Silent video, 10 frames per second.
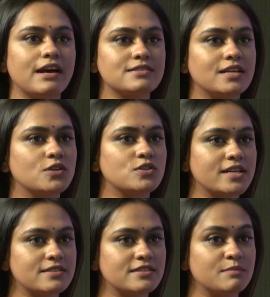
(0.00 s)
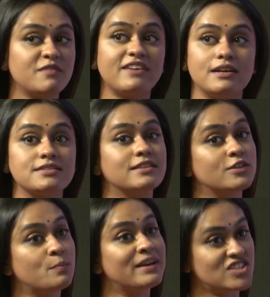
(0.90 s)
ఫ్యాన్స్ అందరూ చేసిన సినిమా ఫ్యాన్స్
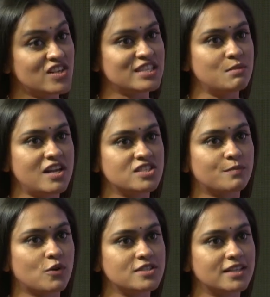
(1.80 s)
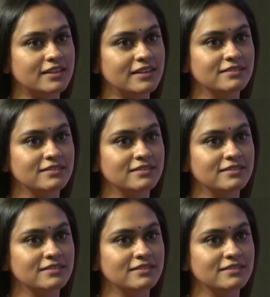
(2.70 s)
అందరూ మెచ్చిన సినిమా అని చెప్పుకోవచ్చు అది